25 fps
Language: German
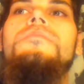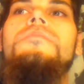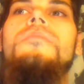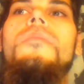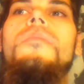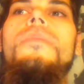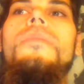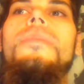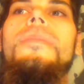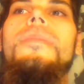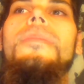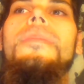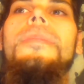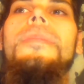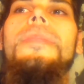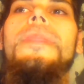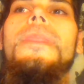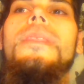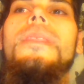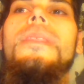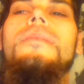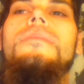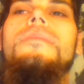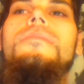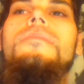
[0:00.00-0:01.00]
kann mich dann
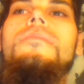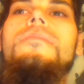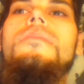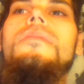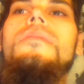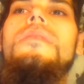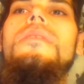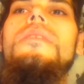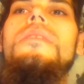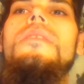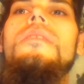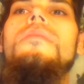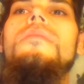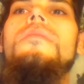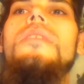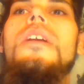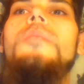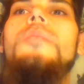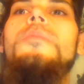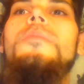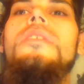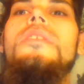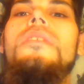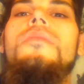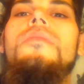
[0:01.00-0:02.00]
völlig auf mich konzentrieren,
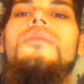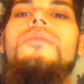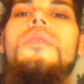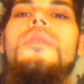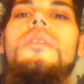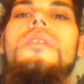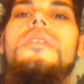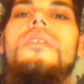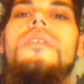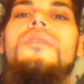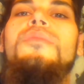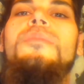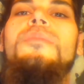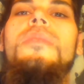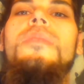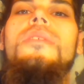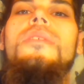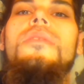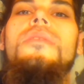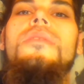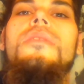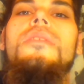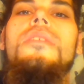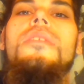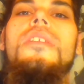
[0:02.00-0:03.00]
also zu 100%
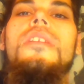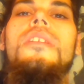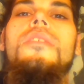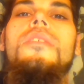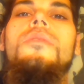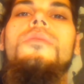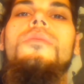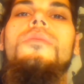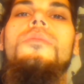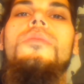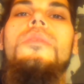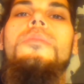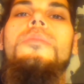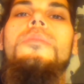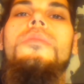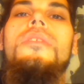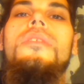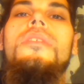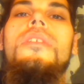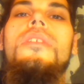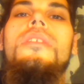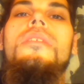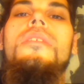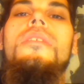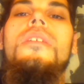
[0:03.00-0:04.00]
und bin dann
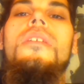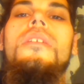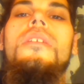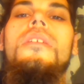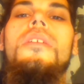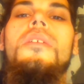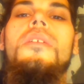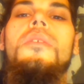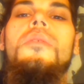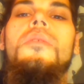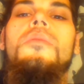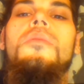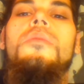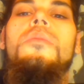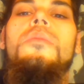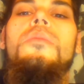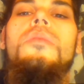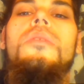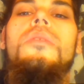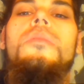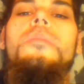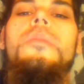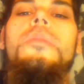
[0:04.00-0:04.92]
auch aktiver.